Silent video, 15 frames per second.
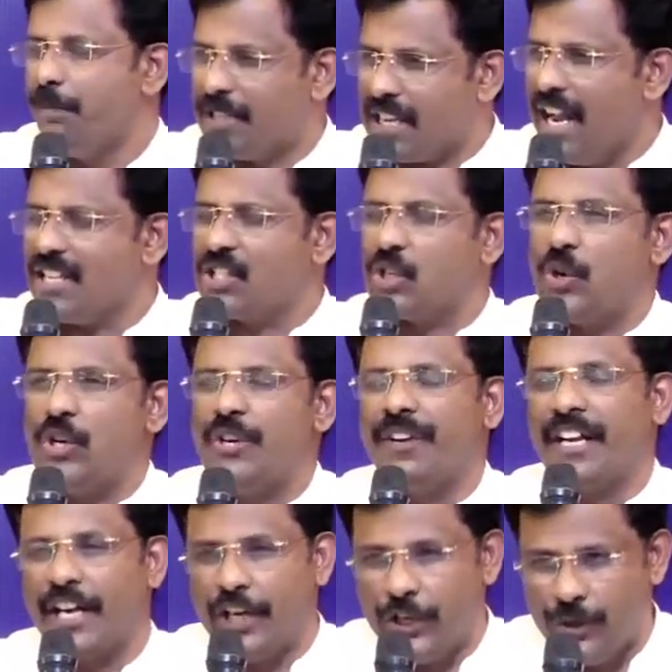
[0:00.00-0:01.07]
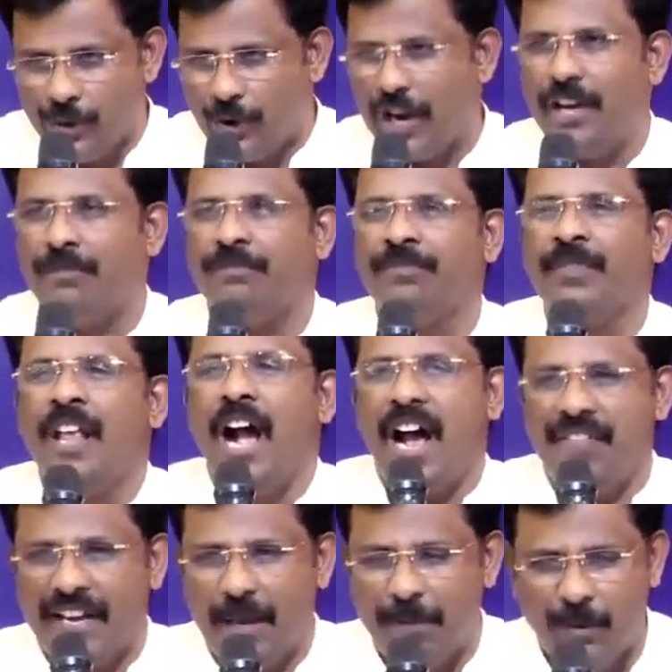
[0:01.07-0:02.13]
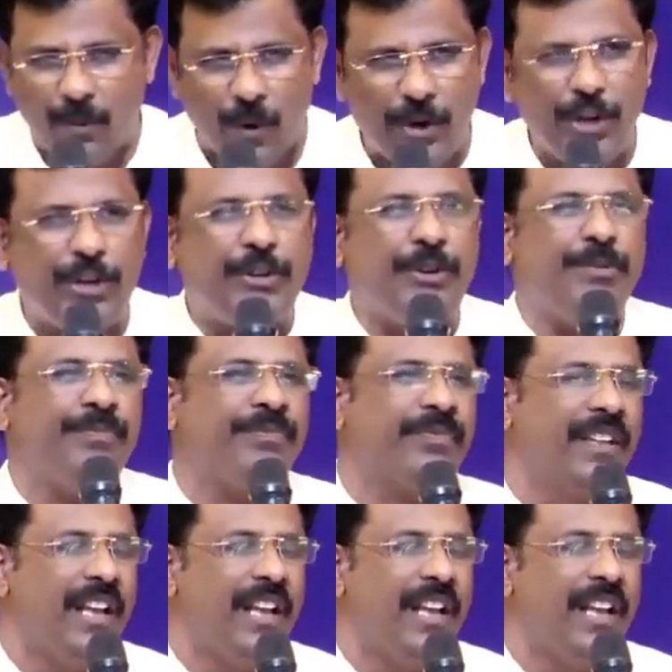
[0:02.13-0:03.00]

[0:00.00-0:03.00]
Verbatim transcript: பிசாசு கொண்டு வருகிற நுகம் அதை நம்மை ஒடுக்கும்